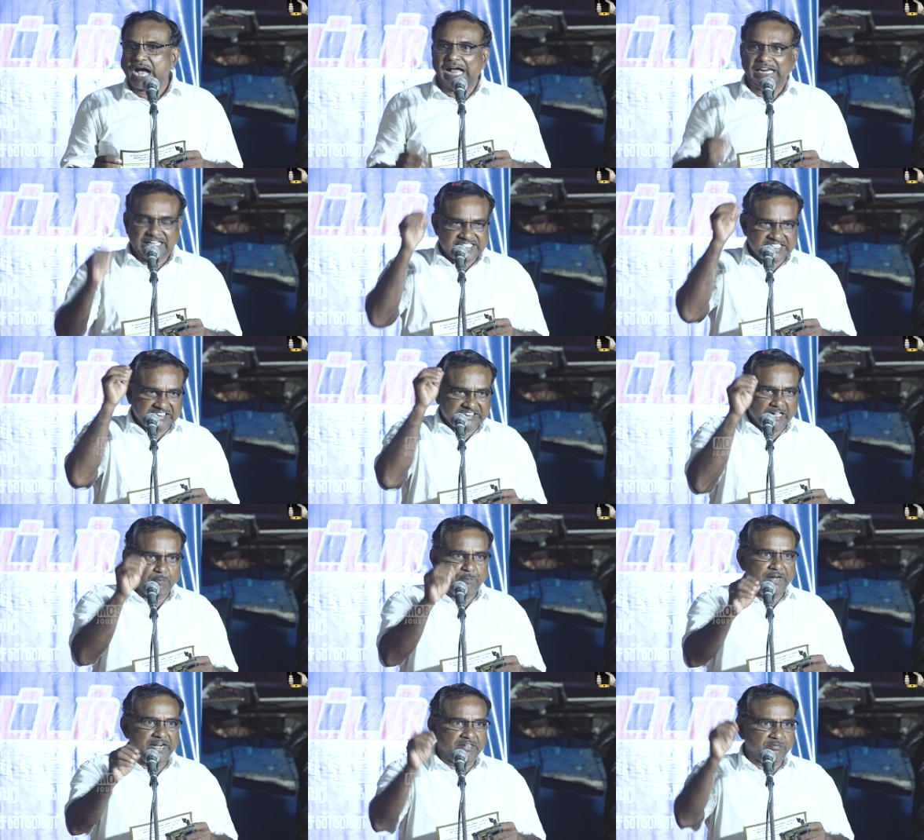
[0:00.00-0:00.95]
அந்த
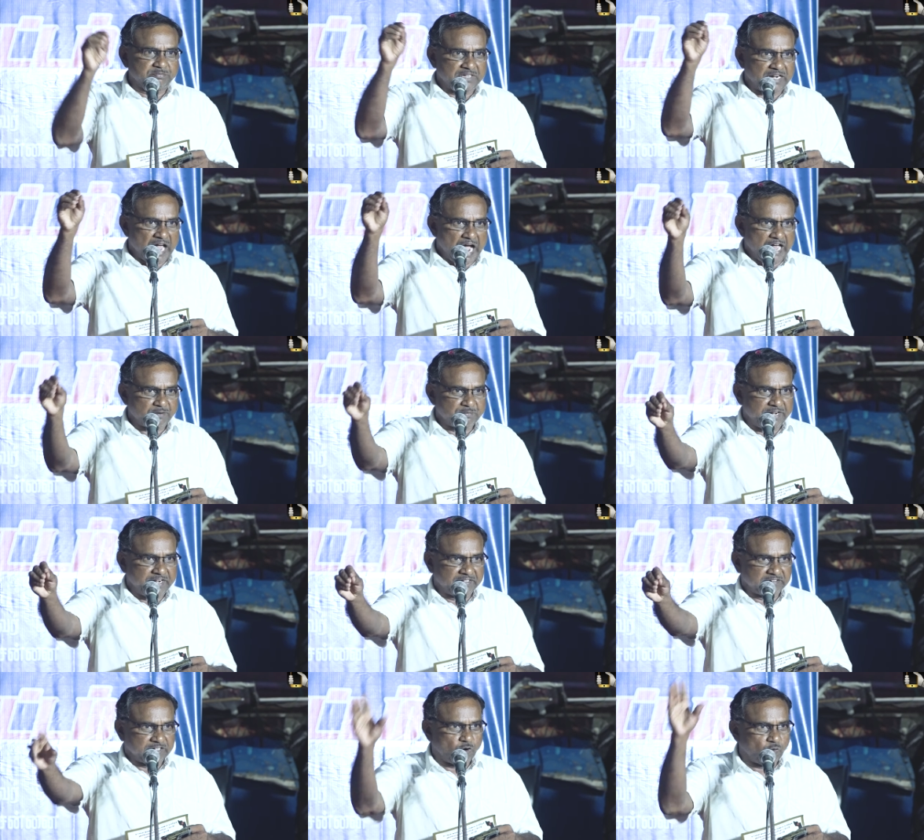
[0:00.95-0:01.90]
சித்தர் பரத்தின்
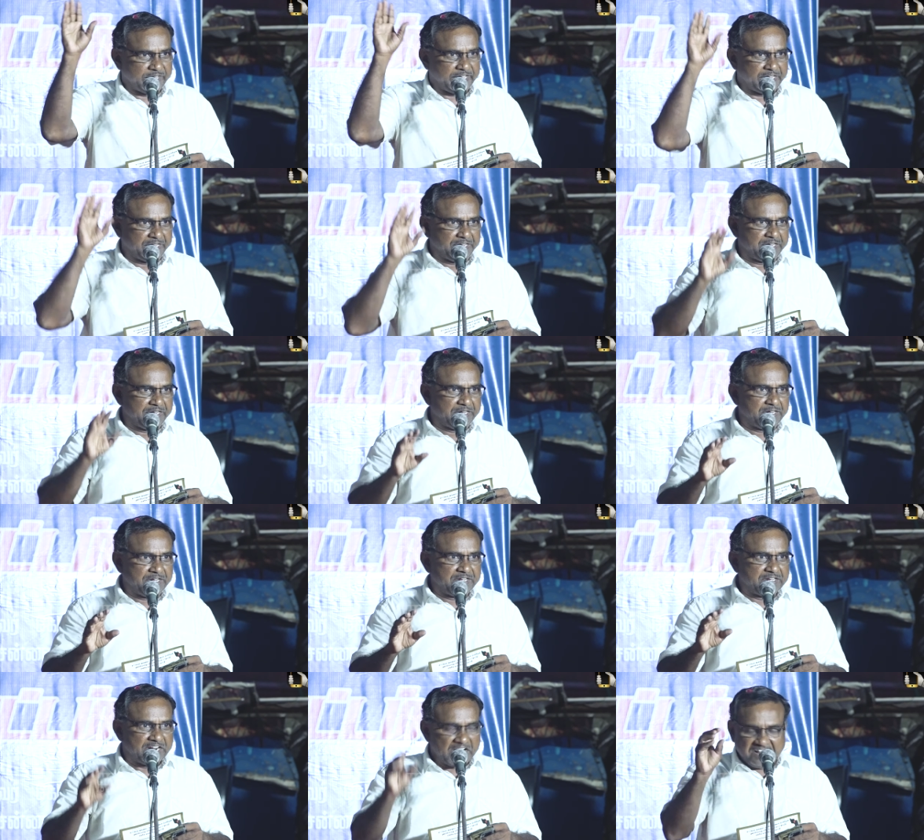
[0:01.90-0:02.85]
ஆர்மீனத்தினுடைய
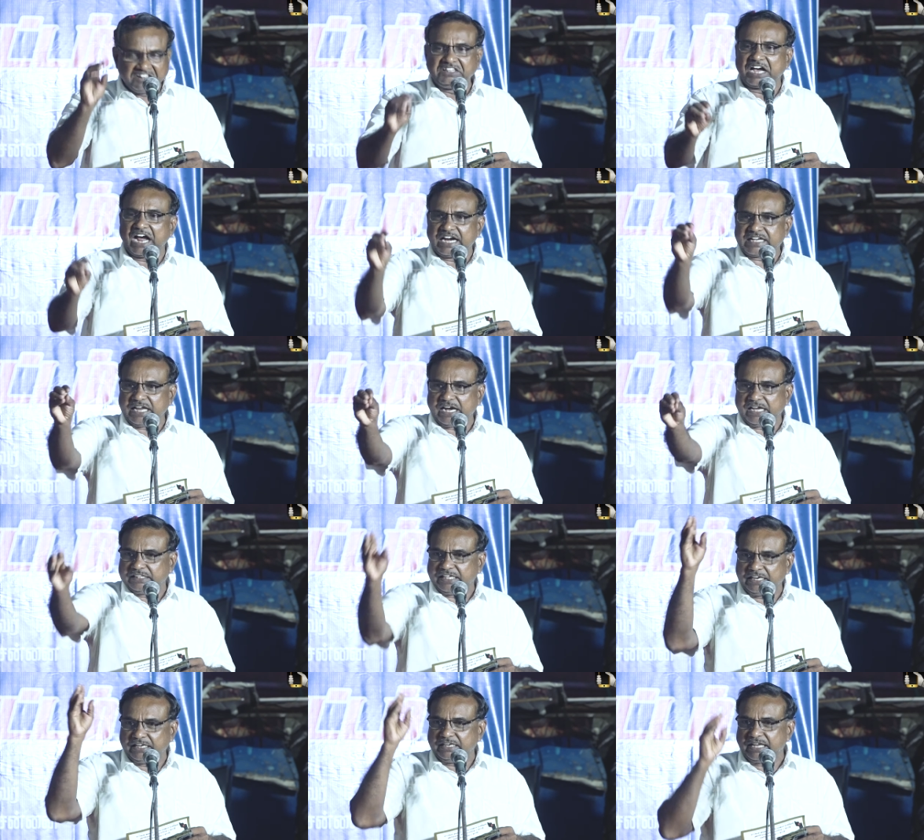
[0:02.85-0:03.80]
எடுத்துக்காட்டாக
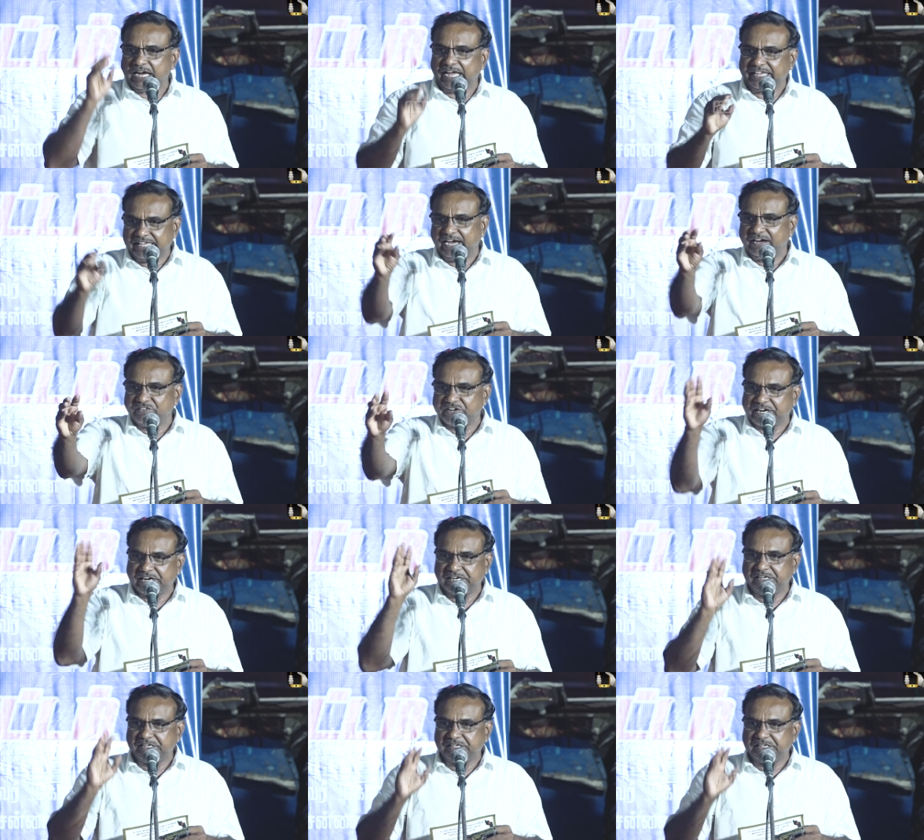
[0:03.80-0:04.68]
தான் ஐயா அவர்கள்